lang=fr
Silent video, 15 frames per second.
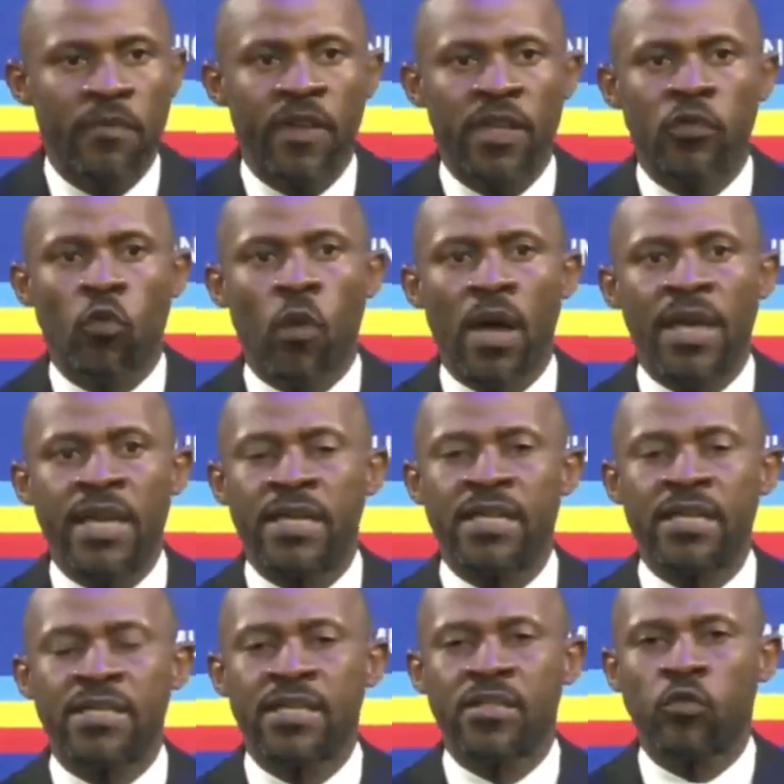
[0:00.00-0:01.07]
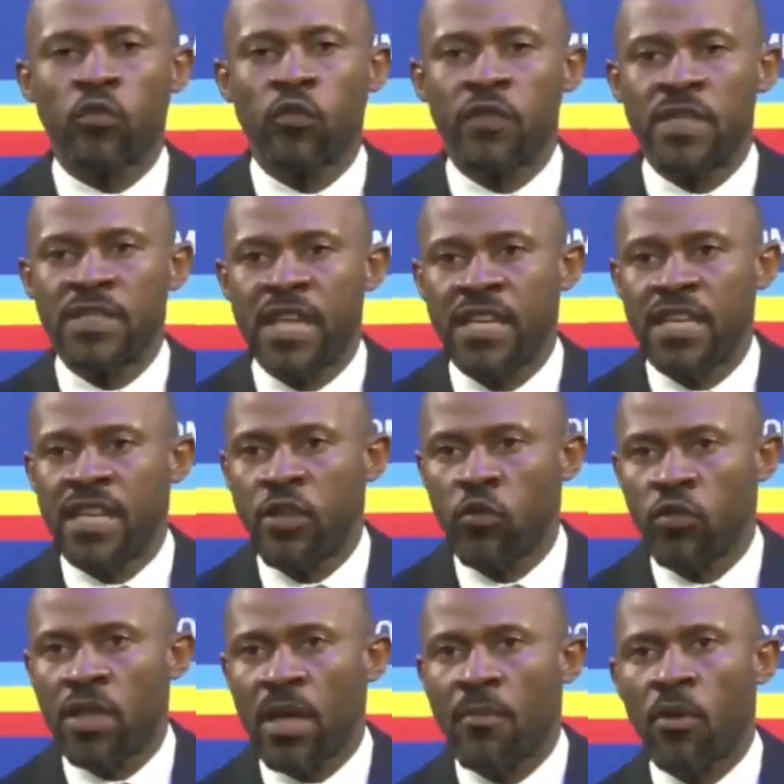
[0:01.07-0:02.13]
M23 et qui s'y trouvent des alliés,
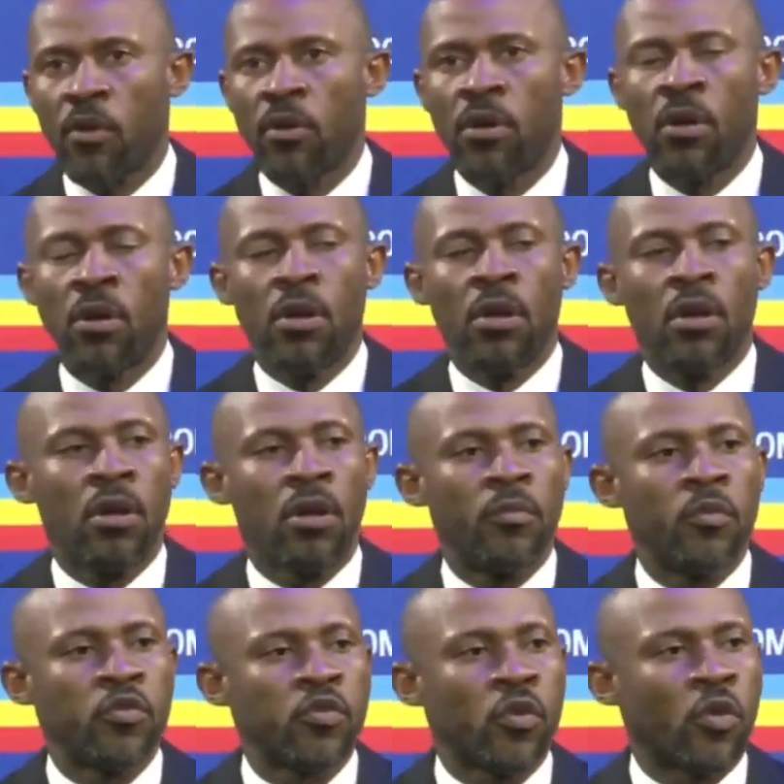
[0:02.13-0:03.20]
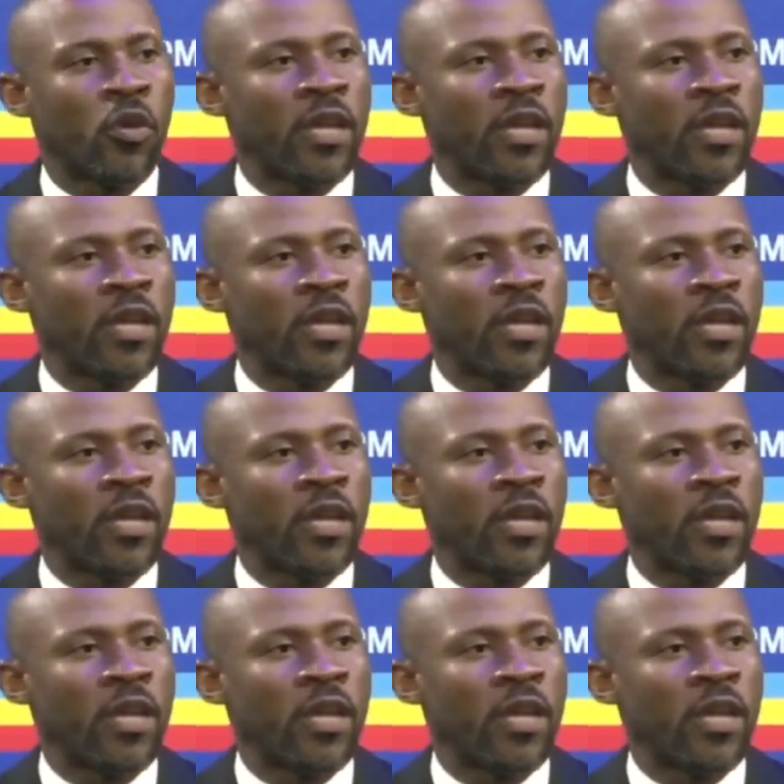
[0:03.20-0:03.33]
notamment euh, M.